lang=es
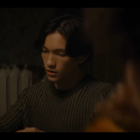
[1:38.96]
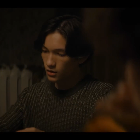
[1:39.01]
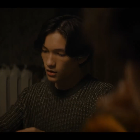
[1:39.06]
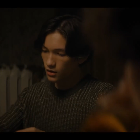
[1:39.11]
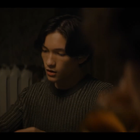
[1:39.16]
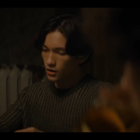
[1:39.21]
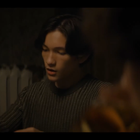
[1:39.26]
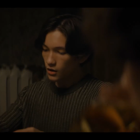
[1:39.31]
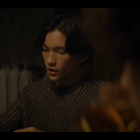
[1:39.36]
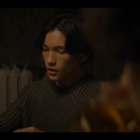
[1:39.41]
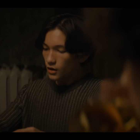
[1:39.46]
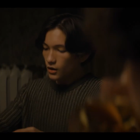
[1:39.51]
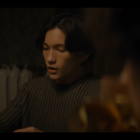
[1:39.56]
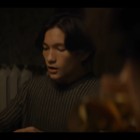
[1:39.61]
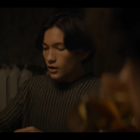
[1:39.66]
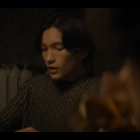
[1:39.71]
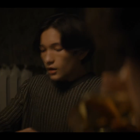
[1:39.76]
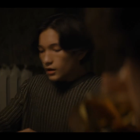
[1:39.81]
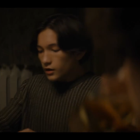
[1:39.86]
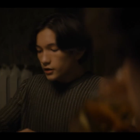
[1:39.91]
primo de Jake
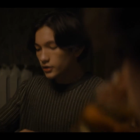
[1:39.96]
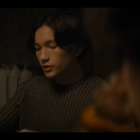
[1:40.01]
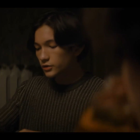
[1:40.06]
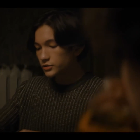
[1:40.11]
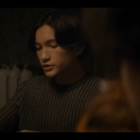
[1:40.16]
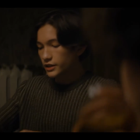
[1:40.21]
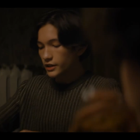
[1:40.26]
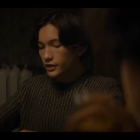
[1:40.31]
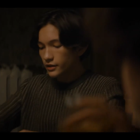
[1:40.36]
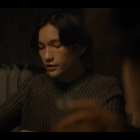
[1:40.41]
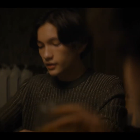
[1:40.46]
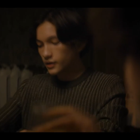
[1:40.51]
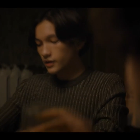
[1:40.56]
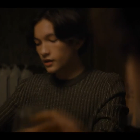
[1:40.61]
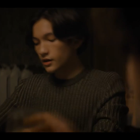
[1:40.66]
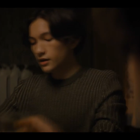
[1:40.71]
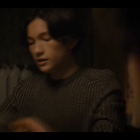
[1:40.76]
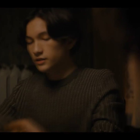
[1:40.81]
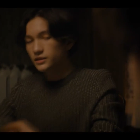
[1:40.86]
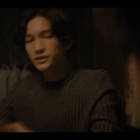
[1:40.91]
les dice a todos que él es
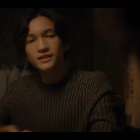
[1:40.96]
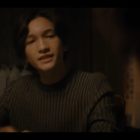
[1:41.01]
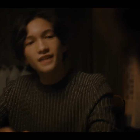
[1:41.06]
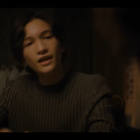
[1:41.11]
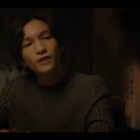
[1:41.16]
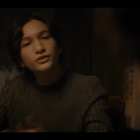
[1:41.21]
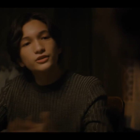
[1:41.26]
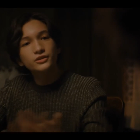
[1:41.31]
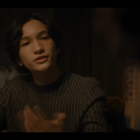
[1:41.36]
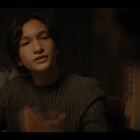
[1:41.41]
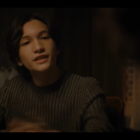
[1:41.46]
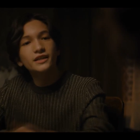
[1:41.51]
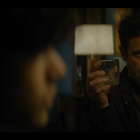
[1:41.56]
gay. El papá